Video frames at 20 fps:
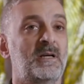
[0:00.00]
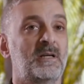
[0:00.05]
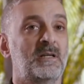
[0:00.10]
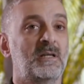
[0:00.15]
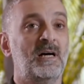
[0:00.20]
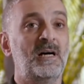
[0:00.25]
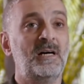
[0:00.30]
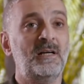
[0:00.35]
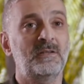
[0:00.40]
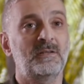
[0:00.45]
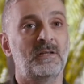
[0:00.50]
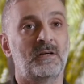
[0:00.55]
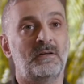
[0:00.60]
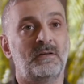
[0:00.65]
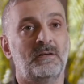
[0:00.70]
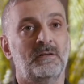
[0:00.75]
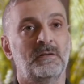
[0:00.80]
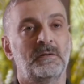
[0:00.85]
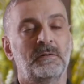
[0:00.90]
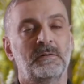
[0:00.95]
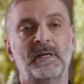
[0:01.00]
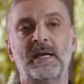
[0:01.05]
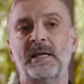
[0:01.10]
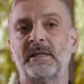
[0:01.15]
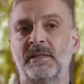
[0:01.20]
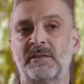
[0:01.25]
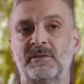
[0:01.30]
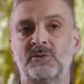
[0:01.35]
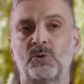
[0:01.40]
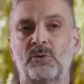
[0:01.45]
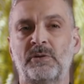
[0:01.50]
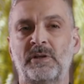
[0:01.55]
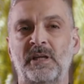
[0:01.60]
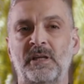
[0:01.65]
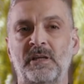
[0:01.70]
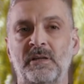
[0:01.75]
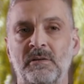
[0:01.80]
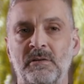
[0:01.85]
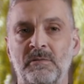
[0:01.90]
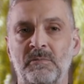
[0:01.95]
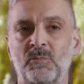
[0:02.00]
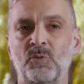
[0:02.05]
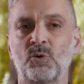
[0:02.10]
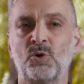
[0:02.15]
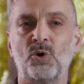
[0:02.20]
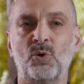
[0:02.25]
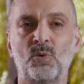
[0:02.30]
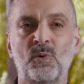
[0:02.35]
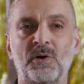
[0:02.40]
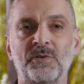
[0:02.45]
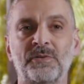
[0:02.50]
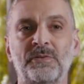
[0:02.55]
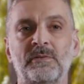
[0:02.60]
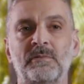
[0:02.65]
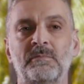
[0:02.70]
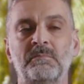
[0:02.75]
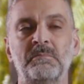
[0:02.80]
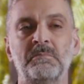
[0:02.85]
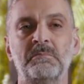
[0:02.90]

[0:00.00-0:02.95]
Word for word: الأخضر يعني اتس اوكي جو اون